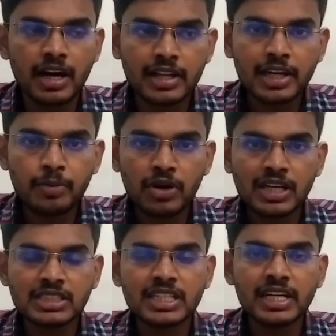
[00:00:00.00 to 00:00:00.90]
அதே போல்
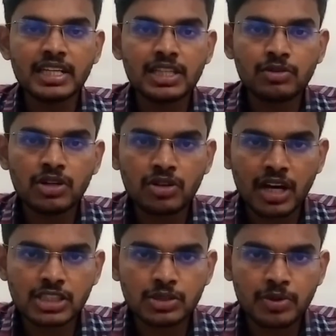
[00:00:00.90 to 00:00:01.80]
சென்னை திருவள்ளூர்
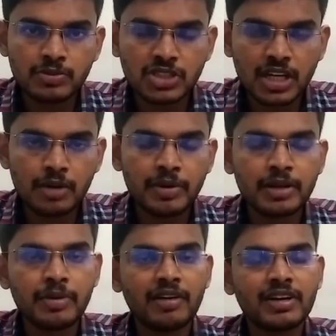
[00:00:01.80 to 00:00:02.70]
காஞ்சிபுரம்
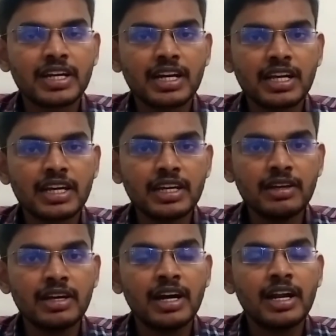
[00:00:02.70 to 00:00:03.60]
செங்கல்பட்டு மாவட்டங்களுக்கு
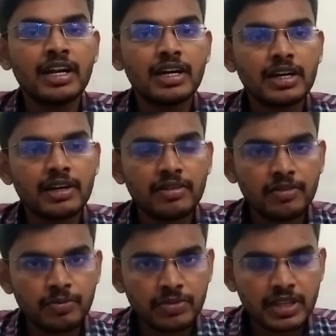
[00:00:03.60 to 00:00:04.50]

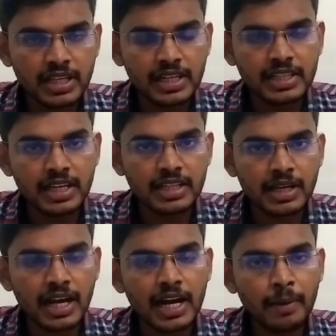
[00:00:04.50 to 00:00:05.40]
இருந்த அந்த
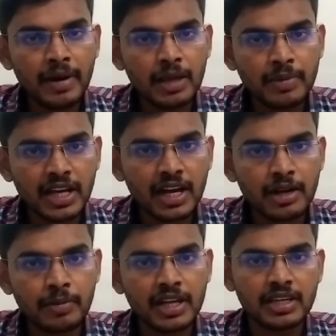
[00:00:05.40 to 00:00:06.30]
கனமழை மிக
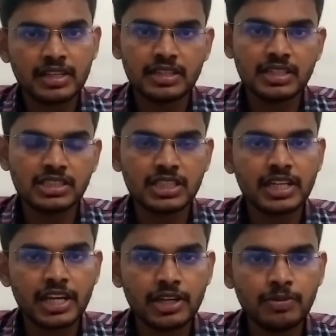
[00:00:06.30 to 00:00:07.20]
கனமழை
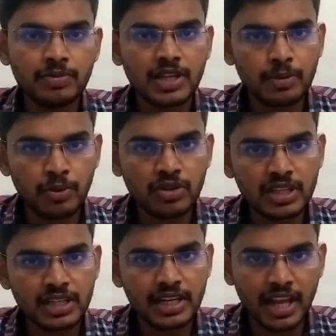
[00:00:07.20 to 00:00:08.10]
எச்சரிக்கையும்
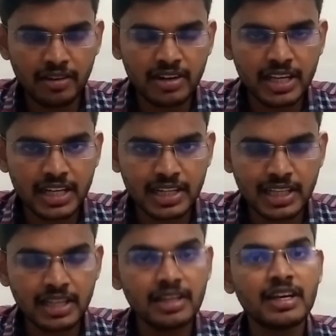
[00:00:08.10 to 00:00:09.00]
தற்போது நிறைவடைகிறது